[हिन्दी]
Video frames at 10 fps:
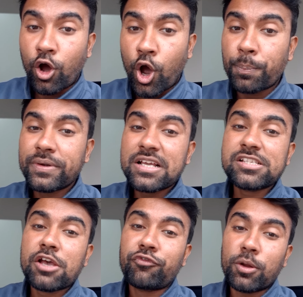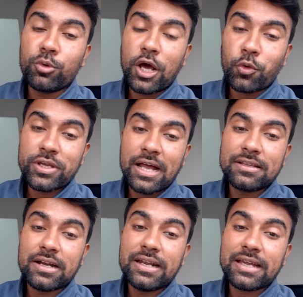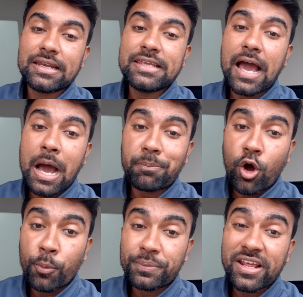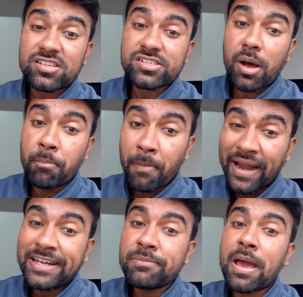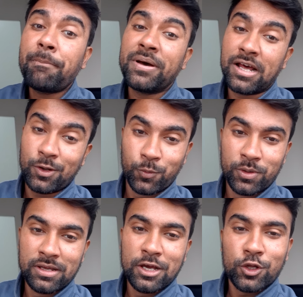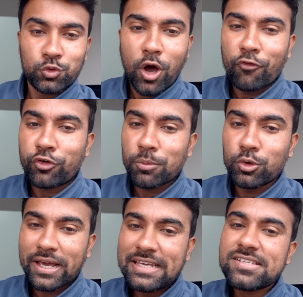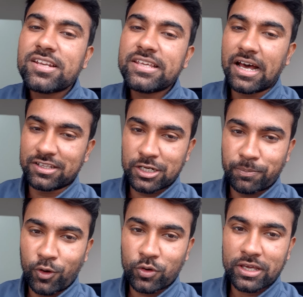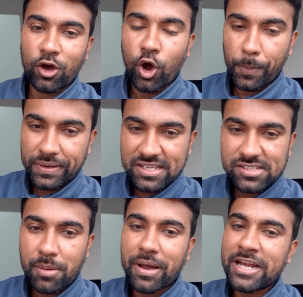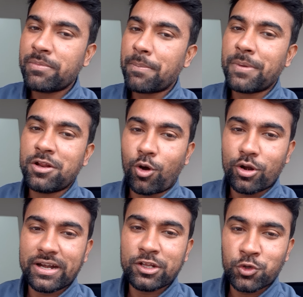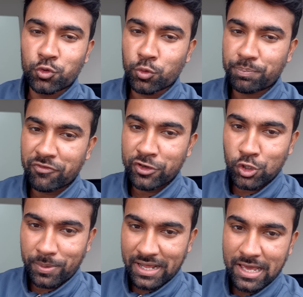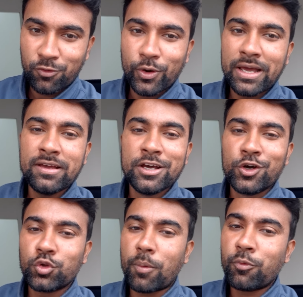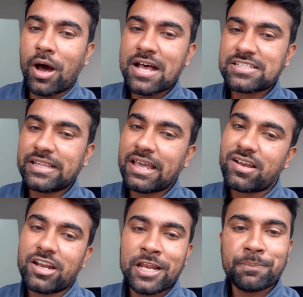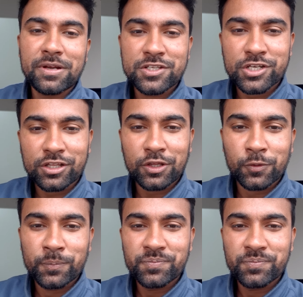ऑप्टिक्स के फॉर्मूला को याद करने के लिए आप ऑप्टिक्स का माइंड मैप बना लो तो आप फॉर्मूला इजीली याद कर पाओगे ऑप्टिक्स का माइंड मैप मैंने ऑलरेडी यूट्यूब पे वीडियो बनाया हुआ है तो आप वहां से देखकर हेल्प ले सकते हो